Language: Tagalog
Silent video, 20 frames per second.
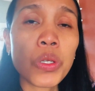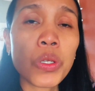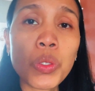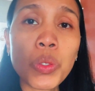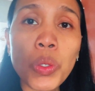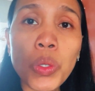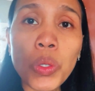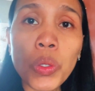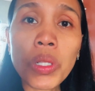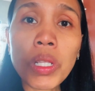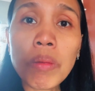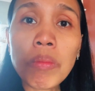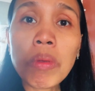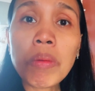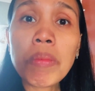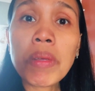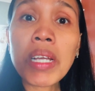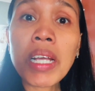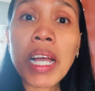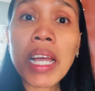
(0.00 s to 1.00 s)
So yun,
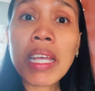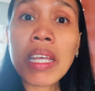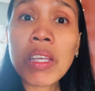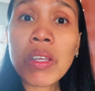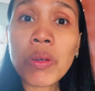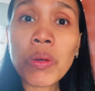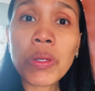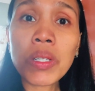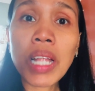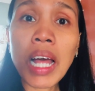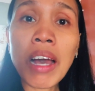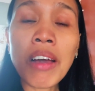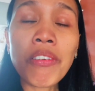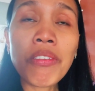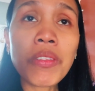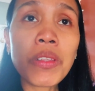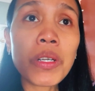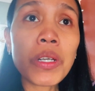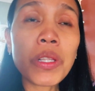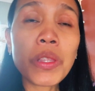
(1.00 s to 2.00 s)
ibibigay iyon
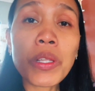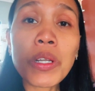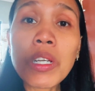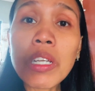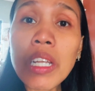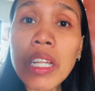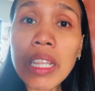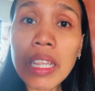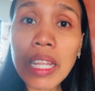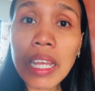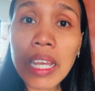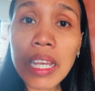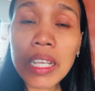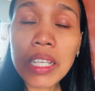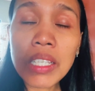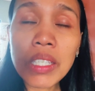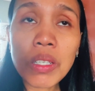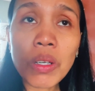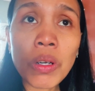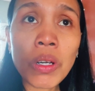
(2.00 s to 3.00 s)
after 13
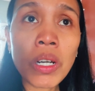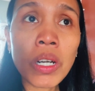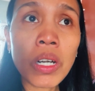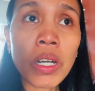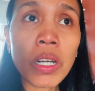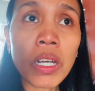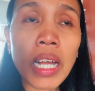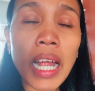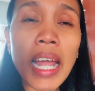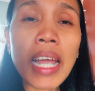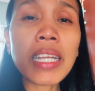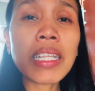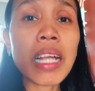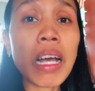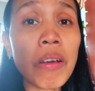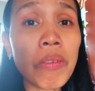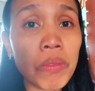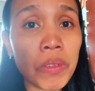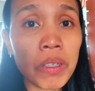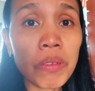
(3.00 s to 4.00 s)
days or kahit
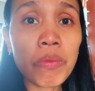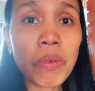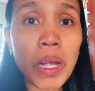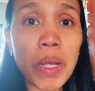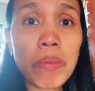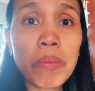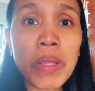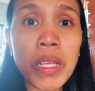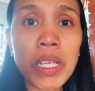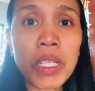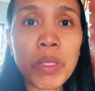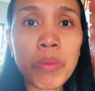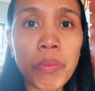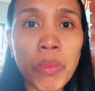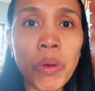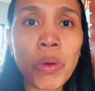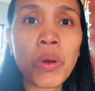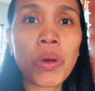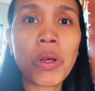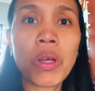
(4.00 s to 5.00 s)
after 5 days
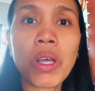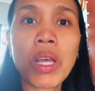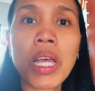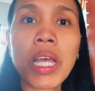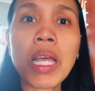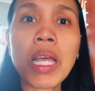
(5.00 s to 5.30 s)
po.